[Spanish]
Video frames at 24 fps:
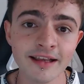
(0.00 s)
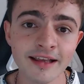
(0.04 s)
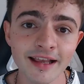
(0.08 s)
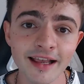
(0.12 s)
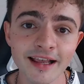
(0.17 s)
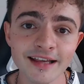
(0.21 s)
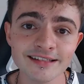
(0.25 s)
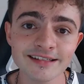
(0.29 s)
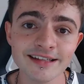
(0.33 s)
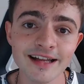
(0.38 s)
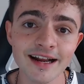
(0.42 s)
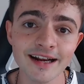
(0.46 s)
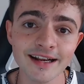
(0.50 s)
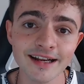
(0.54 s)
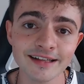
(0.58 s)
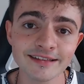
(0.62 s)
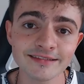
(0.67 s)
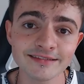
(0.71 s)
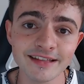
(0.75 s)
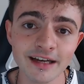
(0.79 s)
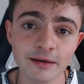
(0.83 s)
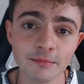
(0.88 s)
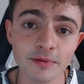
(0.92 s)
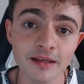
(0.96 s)
es la
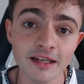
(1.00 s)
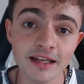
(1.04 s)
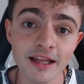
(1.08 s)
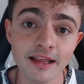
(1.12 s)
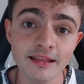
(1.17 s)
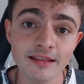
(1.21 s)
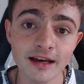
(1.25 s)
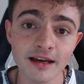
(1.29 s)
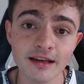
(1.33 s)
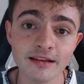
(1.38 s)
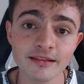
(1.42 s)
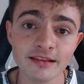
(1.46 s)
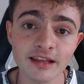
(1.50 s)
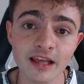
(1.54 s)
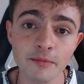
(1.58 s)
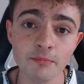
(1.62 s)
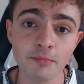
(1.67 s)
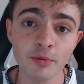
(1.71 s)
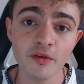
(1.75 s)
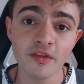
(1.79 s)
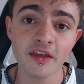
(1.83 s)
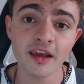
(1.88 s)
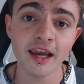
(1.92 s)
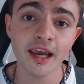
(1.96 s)
rentabilidad que
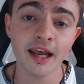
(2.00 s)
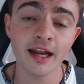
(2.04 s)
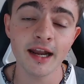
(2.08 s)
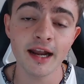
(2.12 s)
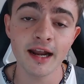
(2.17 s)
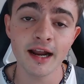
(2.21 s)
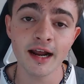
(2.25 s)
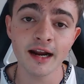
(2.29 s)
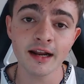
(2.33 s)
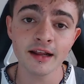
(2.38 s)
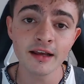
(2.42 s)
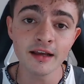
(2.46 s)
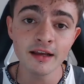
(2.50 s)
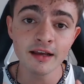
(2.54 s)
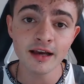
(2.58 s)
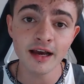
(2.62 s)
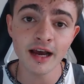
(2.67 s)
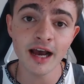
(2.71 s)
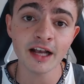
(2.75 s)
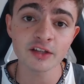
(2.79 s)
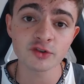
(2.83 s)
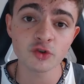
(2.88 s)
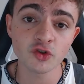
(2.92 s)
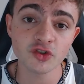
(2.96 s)
puede generar
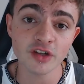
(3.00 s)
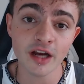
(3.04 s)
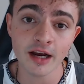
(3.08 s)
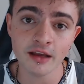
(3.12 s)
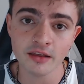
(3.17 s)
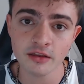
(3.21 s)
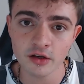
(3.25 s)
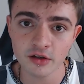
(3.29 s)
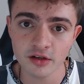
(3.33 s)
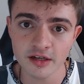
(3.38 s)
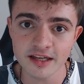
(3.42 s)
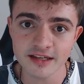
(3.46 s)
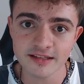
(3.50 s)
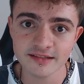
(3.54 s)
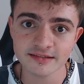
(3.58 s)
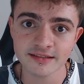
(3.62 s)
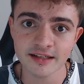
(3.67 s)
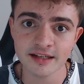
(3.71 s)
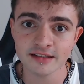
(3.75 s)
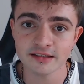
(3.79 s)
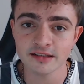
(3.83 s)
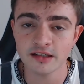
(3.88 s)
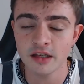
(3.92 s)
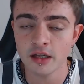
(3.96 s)
a sus
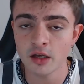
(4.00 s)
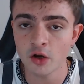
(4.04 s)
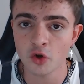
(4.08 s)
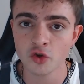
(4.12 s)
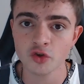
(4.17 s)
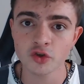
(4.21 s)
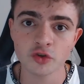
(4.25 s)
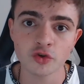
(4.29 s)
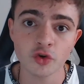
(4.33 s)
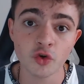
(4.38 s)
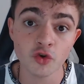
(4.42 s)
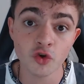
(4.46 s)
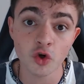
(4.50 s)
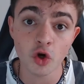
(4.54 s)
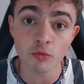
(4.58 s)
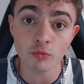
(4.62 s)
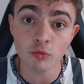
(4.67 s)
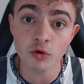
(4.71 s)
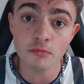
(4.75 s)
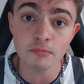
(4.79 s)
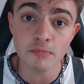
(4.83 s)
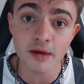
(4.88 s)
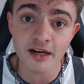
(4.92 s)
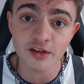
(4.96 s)
accionistas y nosotros
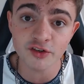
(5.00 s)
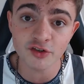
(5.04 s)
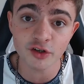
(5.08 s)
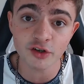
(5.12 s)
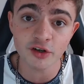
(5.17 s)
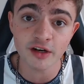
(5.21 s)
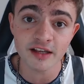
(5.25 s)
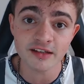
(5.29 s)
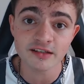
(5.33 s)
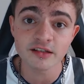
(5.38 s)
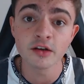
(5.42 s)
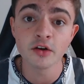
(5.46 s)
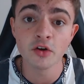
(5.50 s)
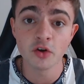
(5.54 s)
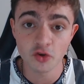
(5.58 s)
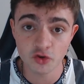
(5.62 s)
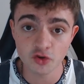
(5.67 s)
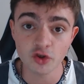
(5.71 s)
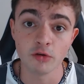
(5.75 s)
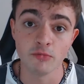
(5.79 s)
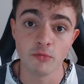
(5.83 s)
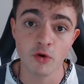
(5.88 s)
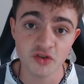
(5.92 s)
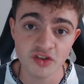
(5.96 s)
como inversores
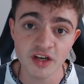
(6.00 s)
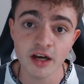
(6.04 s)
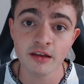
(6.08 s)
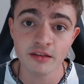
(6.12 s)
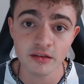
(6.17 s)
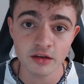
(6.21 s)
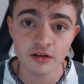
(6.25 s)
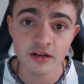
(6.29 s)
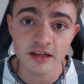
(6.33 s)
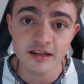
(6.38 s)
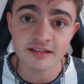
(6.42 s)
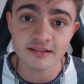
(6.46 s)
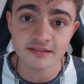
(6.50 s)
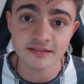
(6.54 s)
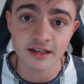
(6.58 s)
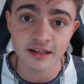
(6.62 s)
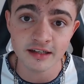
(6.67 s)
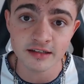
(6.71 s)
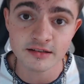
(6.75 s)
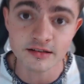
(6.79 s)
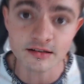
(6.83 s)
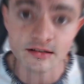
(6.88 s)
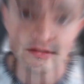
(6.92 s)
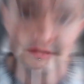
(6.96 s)
somos
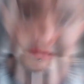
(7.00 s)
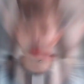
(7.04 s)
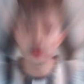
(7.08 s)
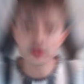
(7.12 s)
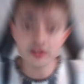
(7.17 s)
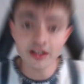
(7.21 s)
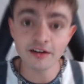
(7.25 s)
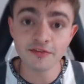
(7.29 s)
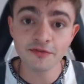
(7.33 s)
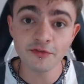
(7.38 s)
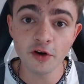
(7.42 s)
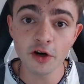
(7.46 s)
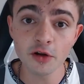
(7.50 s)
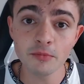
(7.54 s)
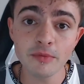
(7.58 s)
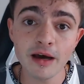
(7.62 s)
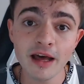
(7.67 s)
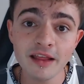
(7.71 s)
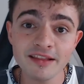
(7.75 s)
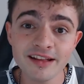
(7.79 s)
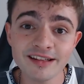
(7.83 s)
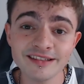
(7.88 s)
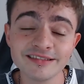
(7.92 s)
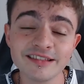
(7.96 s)
accionistas. Otra
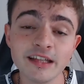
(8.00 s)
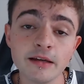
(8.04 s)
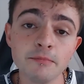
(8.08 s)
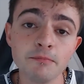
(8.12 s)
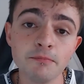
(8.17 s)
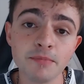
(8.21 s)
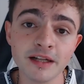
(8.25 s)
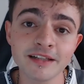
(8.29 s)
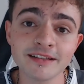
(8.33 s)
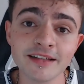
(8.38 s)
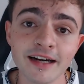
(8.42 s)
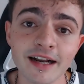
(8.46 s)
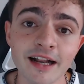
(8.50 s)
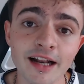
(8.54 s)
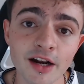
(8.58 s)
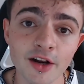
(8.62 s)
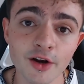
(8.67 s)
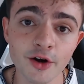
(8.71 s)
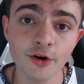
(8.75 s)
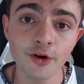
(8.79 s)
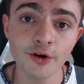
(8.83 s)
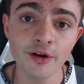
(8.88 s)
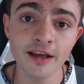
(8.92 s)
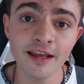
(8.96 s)
forma de interpretar el
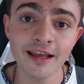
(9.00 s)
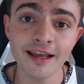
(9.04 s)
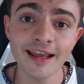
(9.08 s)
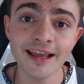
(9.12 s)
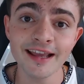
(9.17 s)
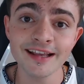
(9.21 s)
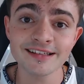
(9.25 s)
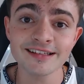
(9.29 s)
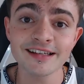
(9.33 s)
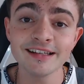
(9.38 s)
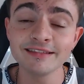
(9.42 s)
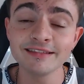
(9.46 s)
ROE es